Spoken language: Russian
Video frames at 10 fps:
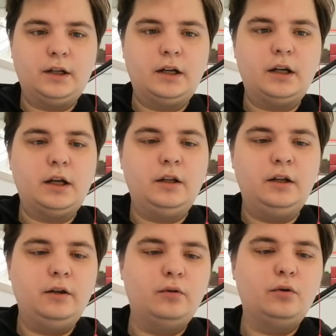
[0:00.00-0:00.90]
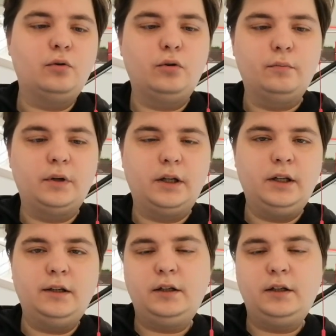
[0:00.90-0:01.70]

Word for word: как Лио Comma или